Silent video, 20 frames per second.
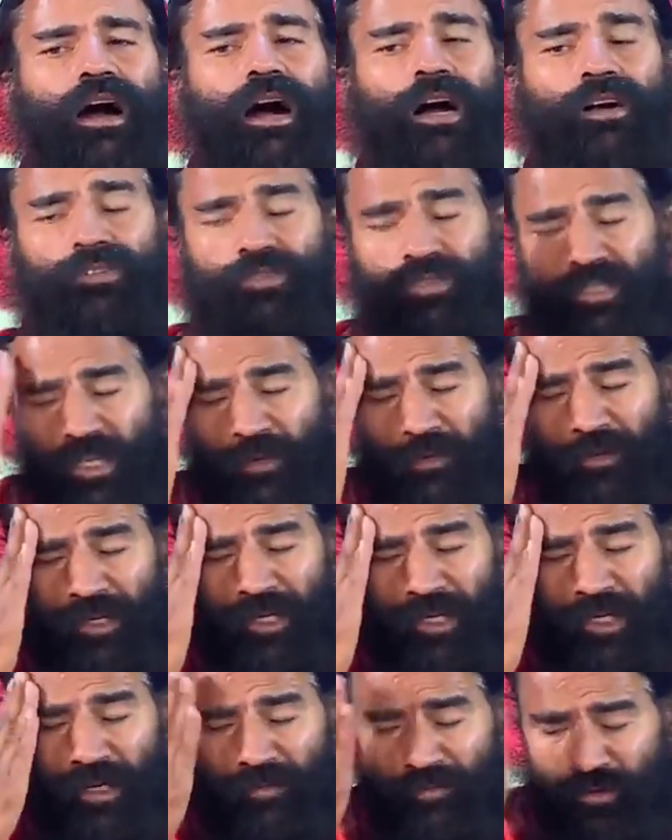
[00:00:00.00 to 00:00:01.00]
आंखों की
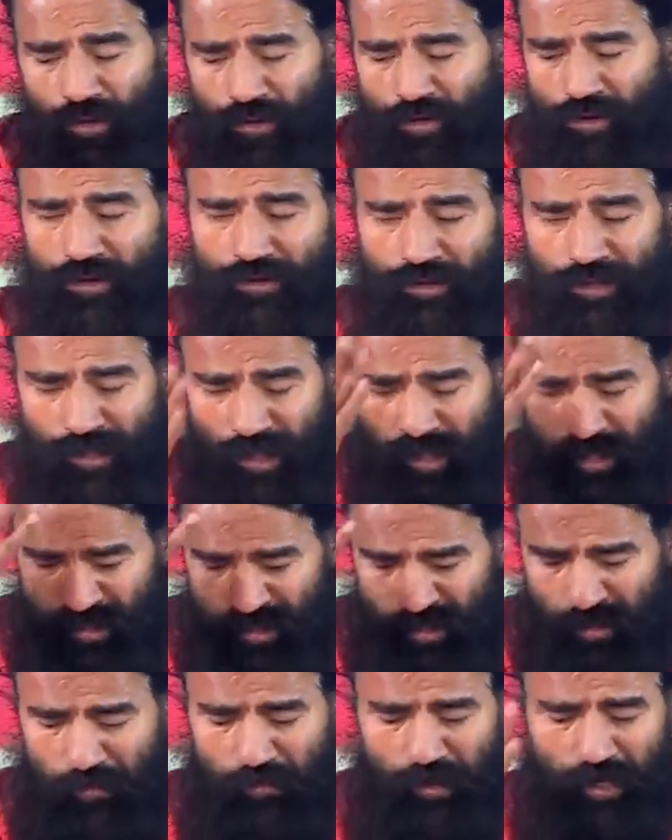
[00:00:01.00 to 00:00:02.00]
इम्यूनिटी कमजोर होती है उसी
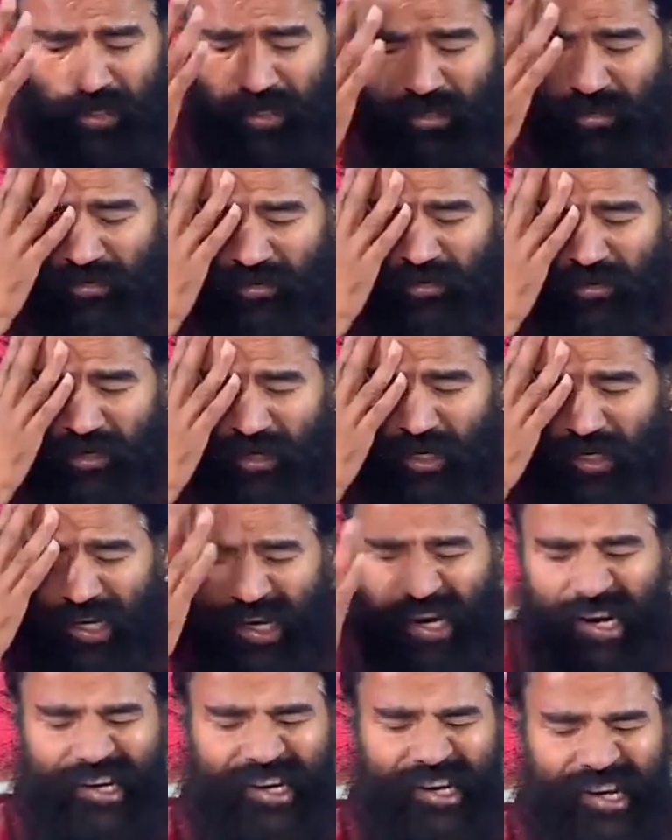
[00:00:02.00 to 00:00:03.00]
सब
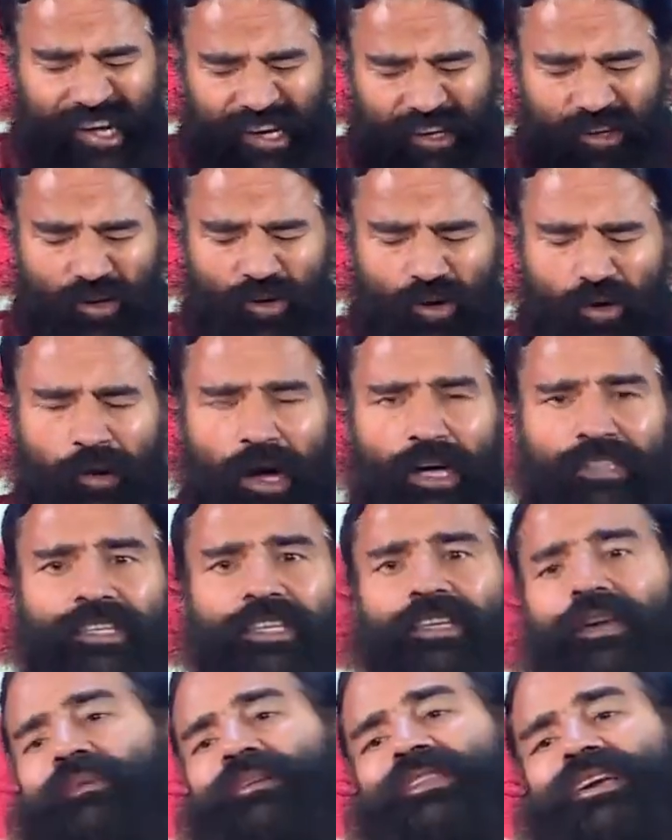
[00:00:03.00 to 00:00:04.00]
कैटरैक ग्लूकोमा अच्छा
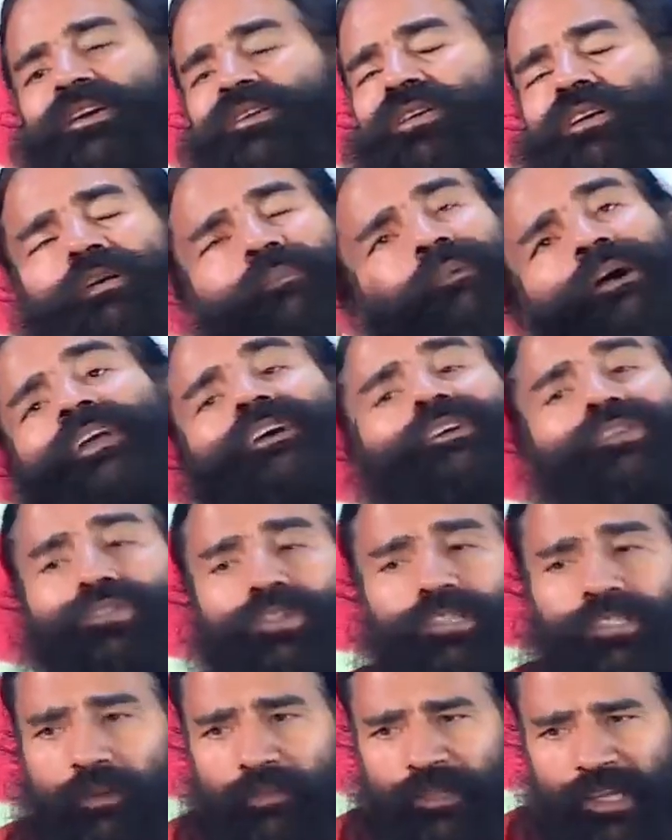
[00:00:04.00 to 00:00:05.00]
ये बताओ ये मेरे क्यों
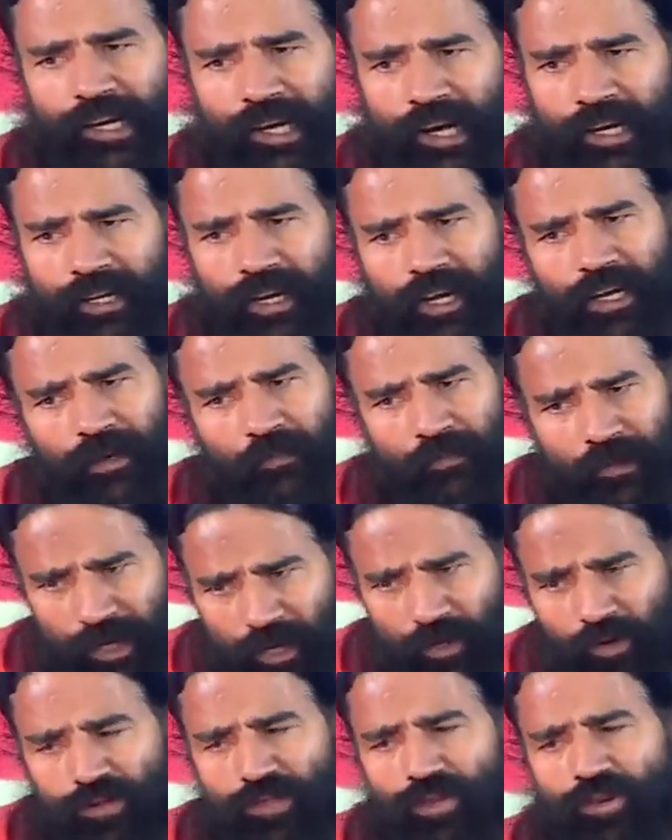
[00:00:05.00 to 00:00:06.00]
नहीं जमता कैटरैक
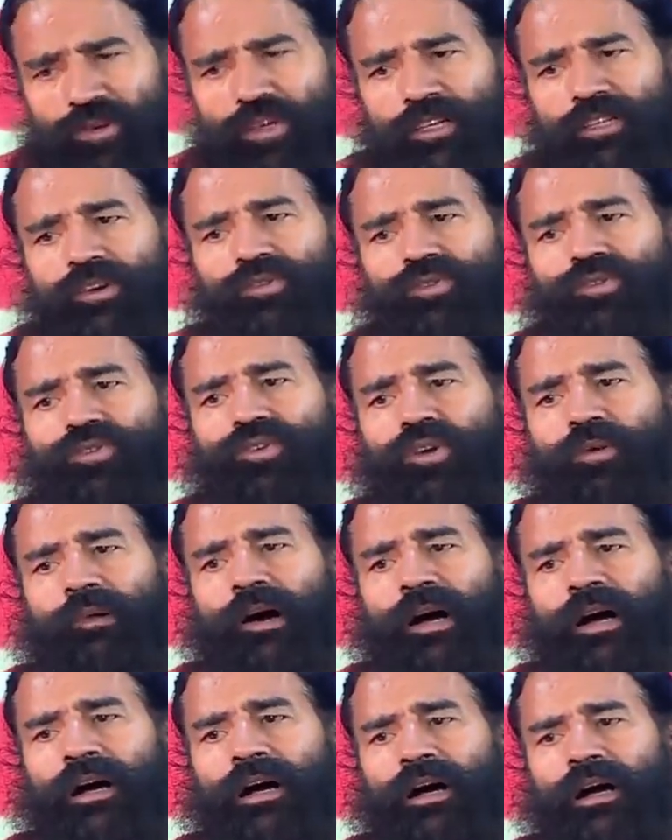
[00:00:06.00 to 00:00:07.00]
मेरे को क्यों नहीं होता
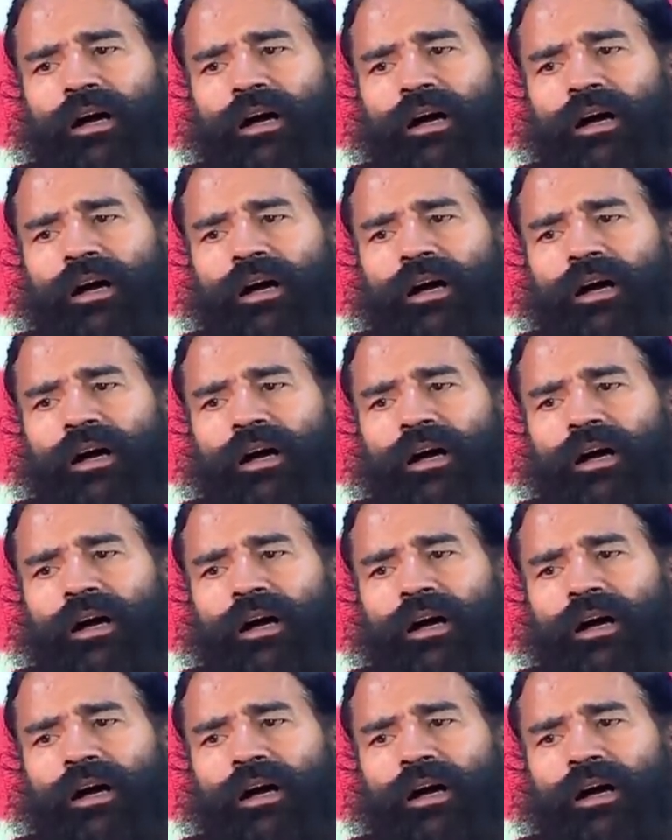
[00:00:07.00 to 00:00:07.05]
ग्लूकोमा